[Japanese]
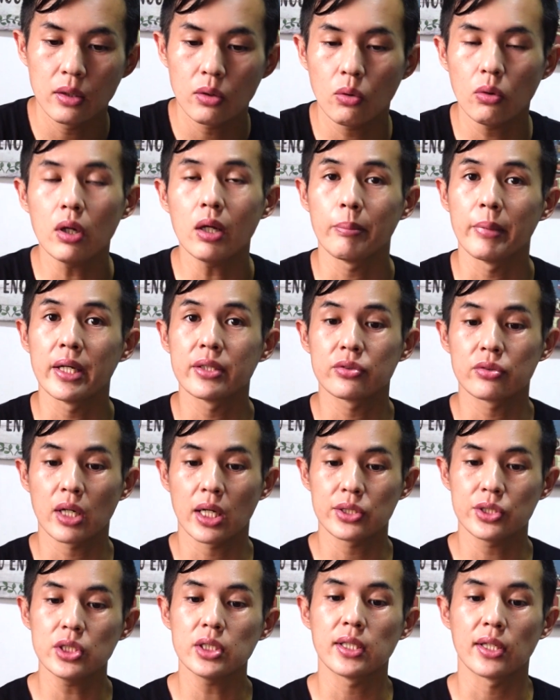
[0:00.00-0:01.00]
これ珍
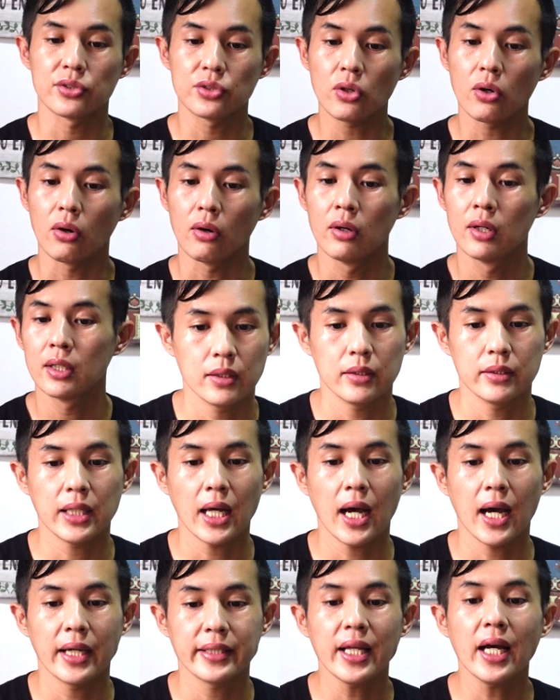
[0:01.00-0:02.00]
しいでしょう。
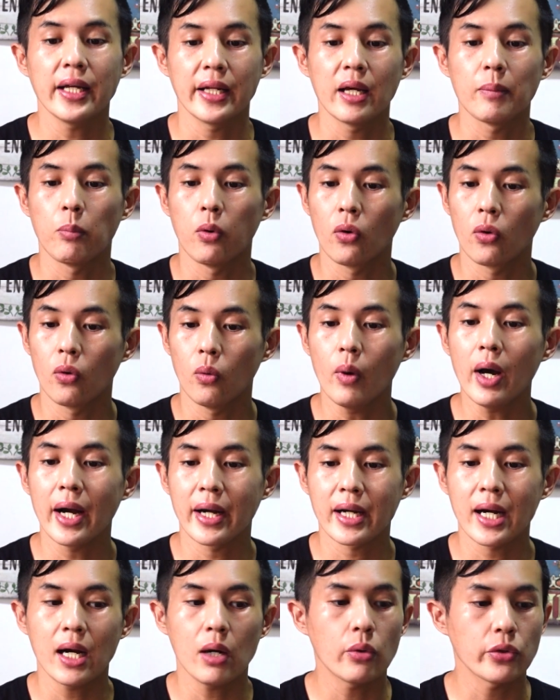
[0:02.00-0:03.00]
大体ね、
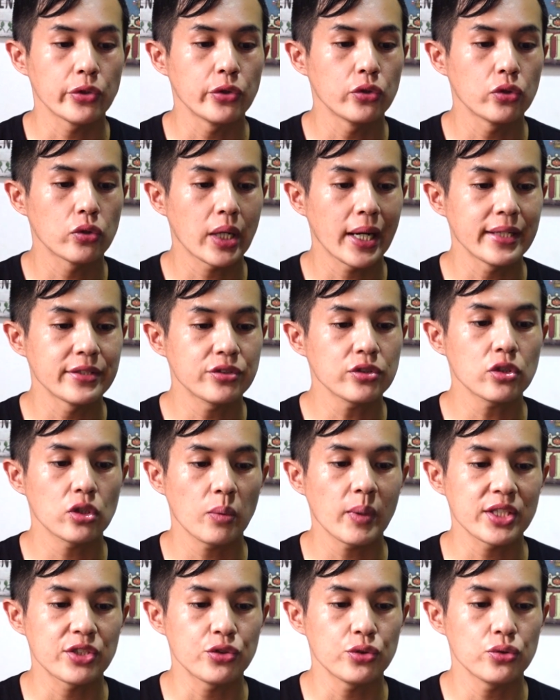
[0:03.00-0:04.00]
ポゴワーカーを誘拐するの
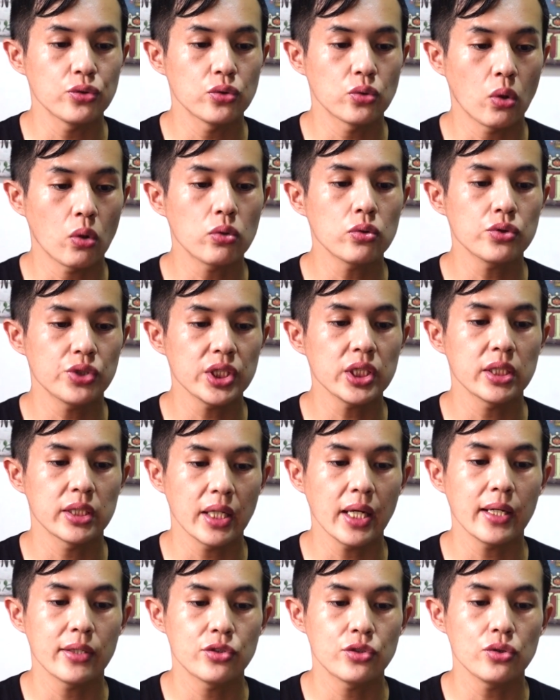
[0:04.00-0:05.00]
は中国人
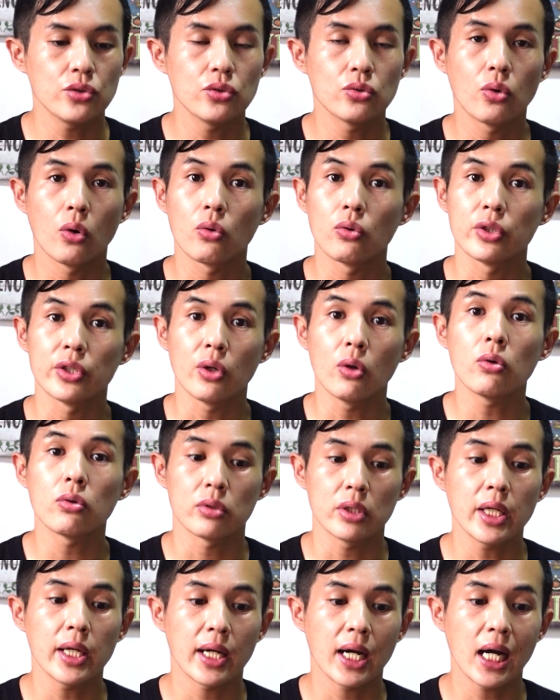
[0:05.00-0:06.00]
で、中国にお
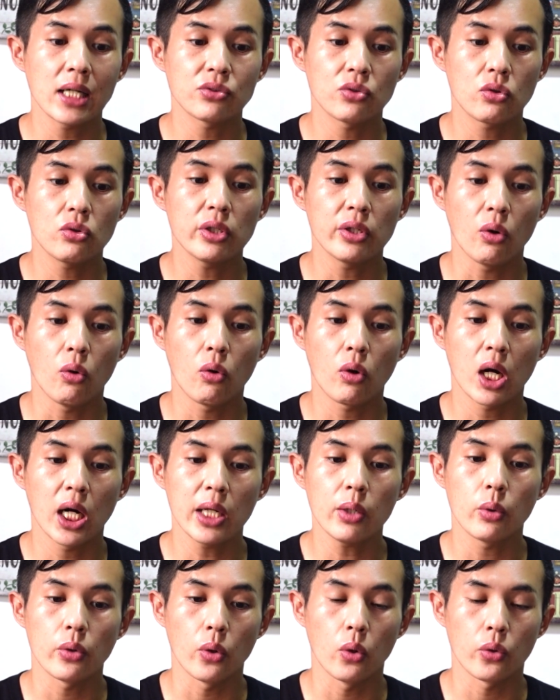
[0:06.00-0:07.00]
るね、家族にお
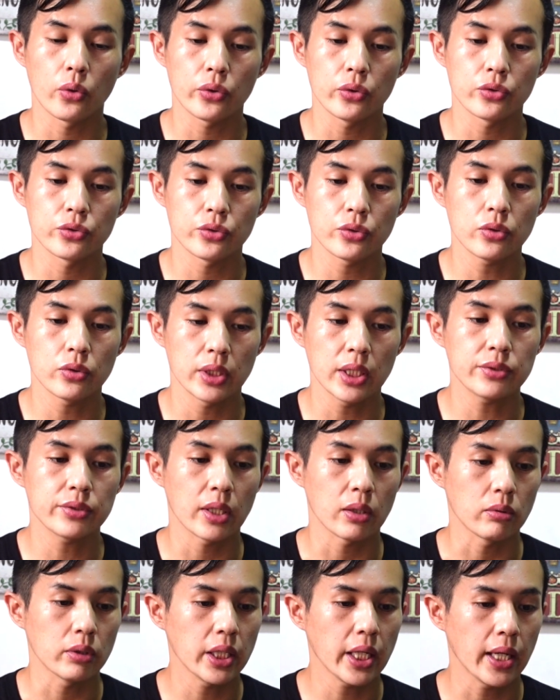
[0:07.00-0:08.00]
金を要求するんです
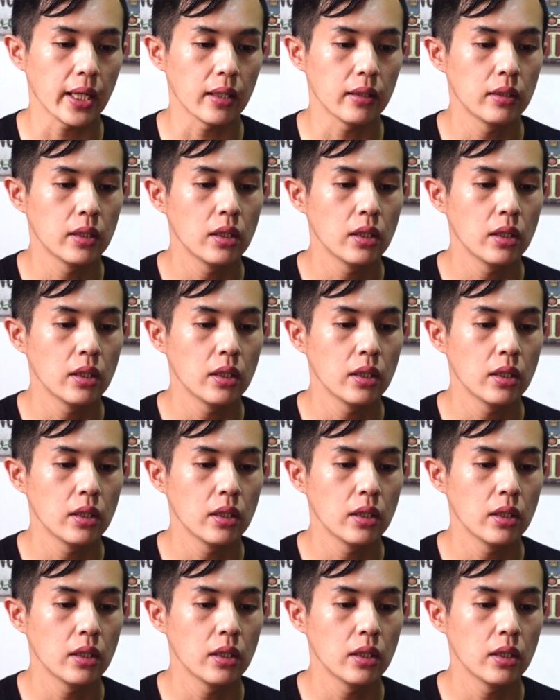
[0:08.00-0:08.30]
けどね。